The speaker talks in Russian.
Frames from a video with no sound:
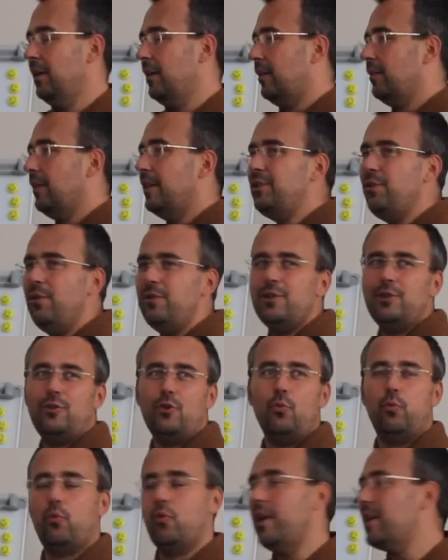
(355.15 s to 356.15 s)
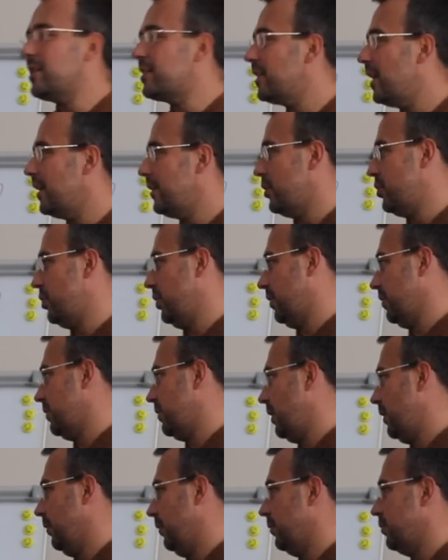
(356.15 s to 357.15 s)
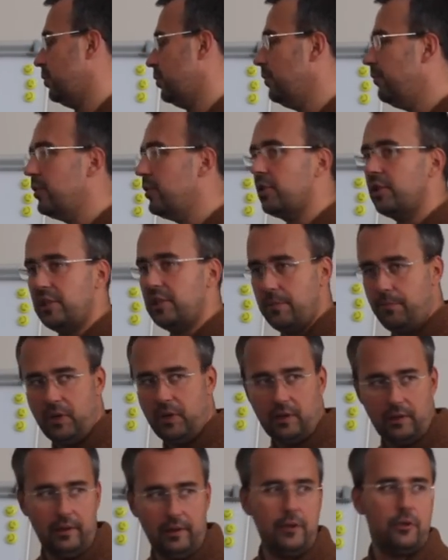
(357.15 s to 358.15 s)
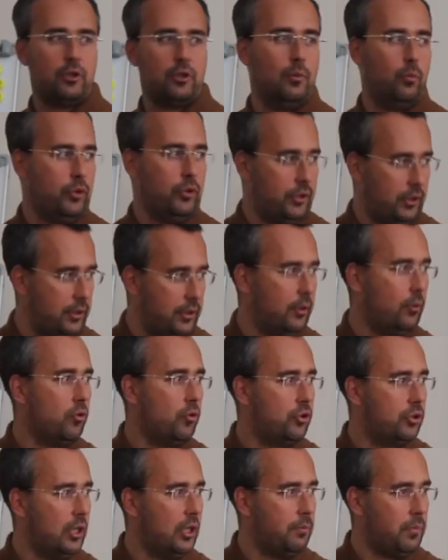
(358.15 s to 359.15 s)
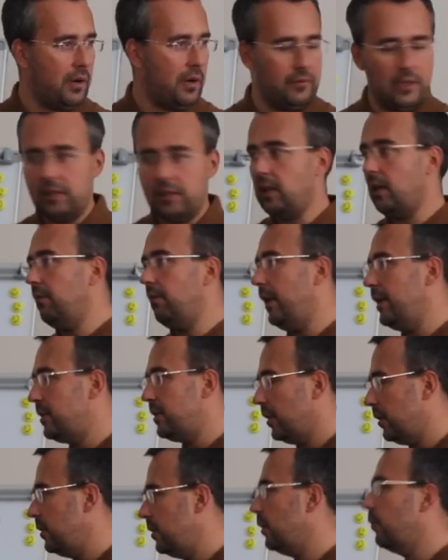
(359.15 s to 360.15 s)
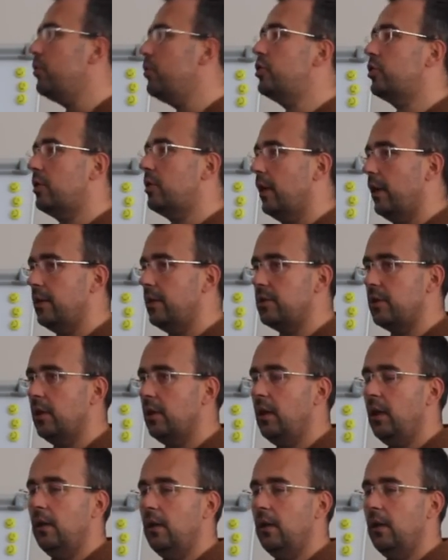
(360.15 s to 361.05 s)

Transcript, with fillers: Кладете трубку, и осадочек остается. Но вы же себе поклялись, что будете книгу читать. Правда, открываете книгу, читаете.